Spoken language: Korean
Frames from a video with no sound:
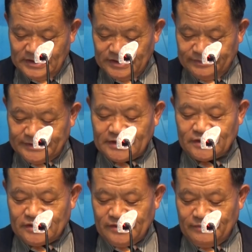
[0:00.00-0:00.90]

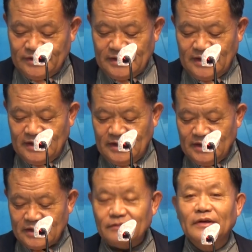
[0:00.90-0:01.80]
14절입니다.
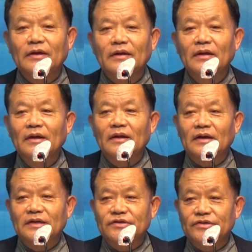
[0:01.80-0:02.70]
우리
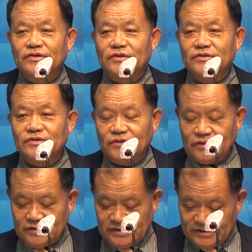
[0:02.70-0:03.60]
같이
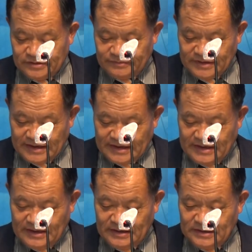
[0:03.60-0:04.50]
천천히
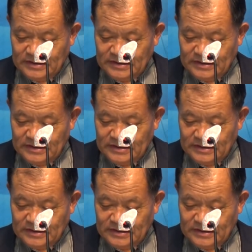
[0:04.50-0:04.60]
읽겠습니다.